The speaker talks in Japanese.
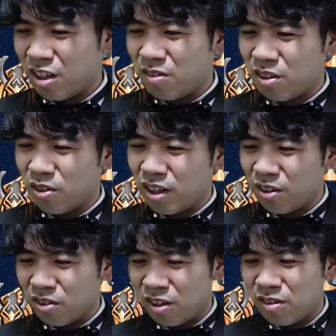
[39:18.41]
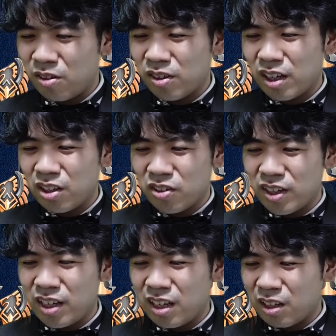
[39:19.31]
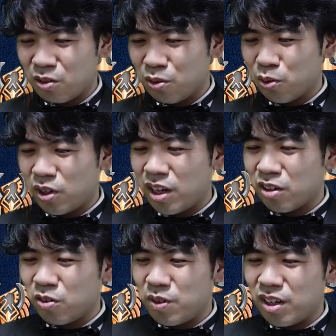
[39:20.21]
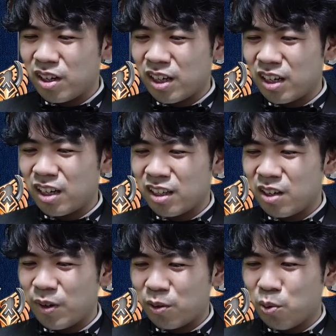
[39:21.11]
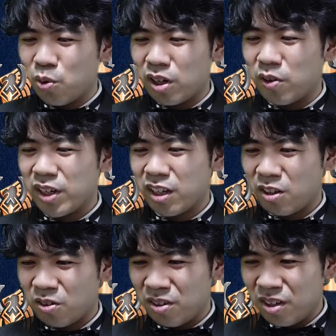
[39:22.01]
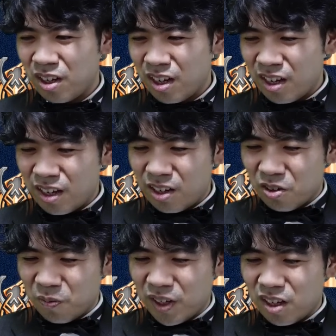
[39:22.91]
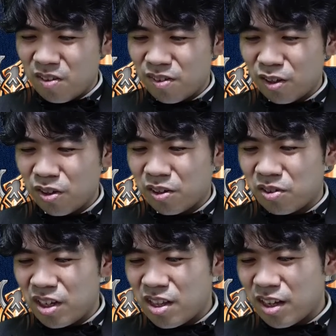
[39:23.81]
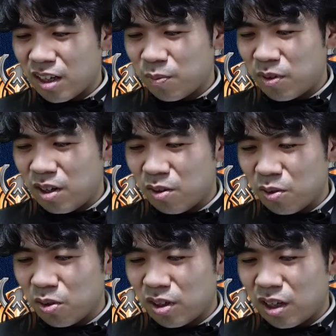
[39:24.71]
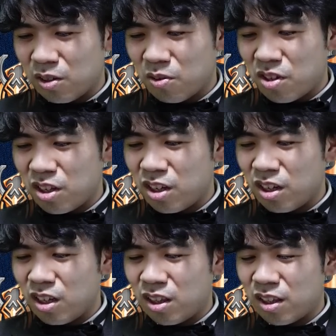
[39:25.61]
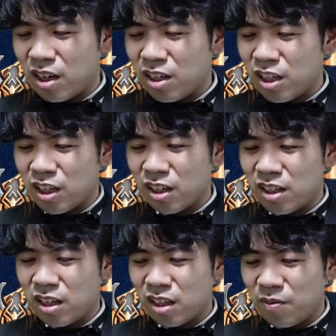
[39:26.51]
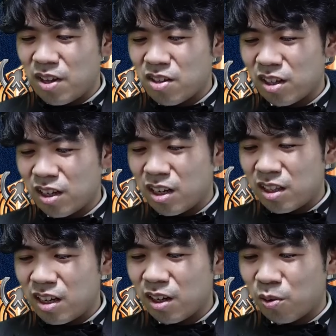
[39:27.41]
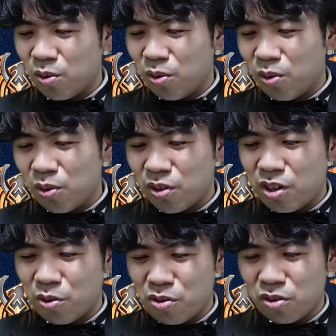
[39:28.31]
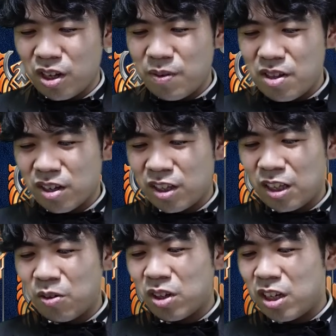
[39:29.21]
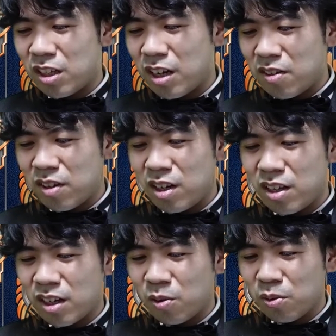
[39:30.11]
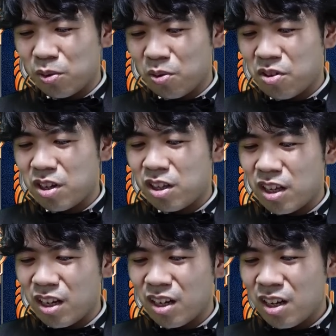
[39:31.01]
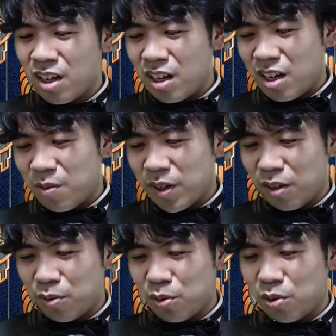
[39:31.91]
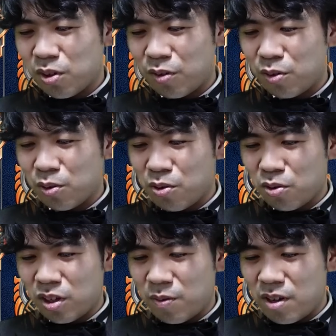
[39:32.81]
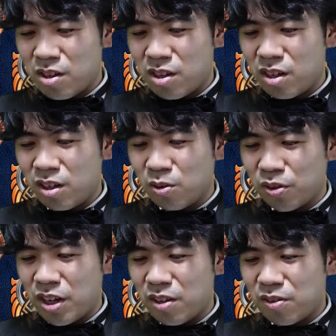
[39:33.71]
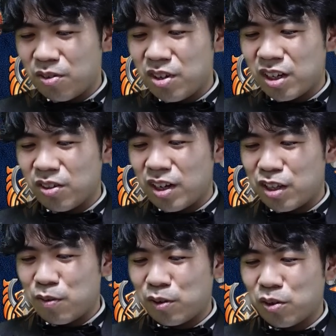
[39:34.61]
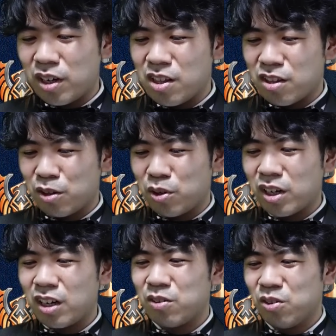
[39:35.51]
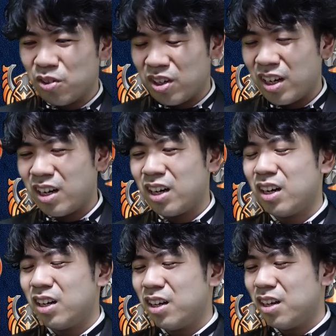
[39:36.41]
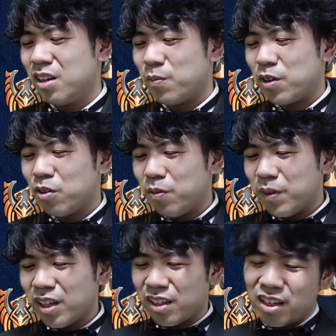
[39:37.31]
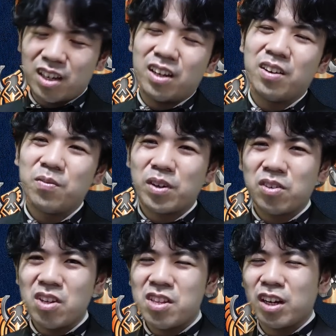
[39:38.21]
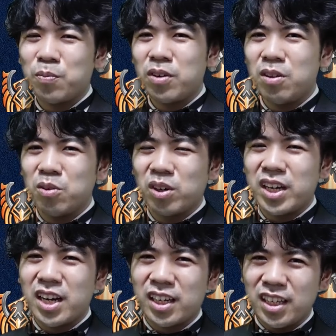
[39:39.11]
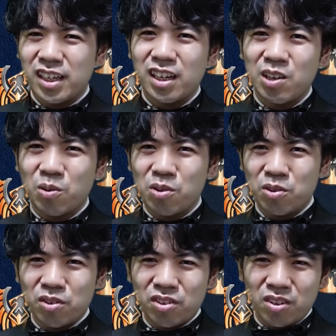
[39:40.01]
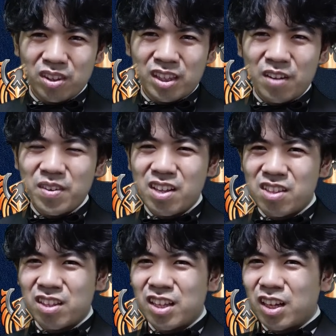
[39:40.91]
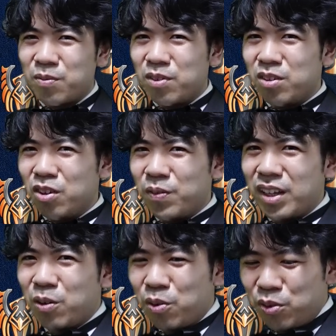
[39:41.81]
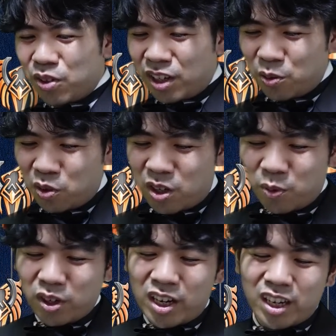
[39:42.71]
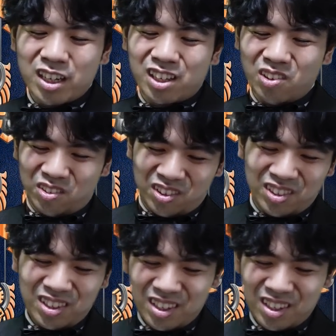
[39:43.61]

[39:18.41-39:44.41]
で次のカードでは土建組からで、まあ、豪華を放てと。4マナインスタントでクリーチャーかプレインズウォーカーのうちに1体に7点ダメージ与えて、この方法で余剰ダメージが出た時に対戦相手がコントロールしていて、マナ総量がその余剰ダメージの点数以下のアーティファクトがエンチャント破壊すると。まあ、4マナで、まあ、クリーチャーかプレインズウォーカー焼きながら余剰ダメージ出た分のマナコスト以下の置物が破壊できると。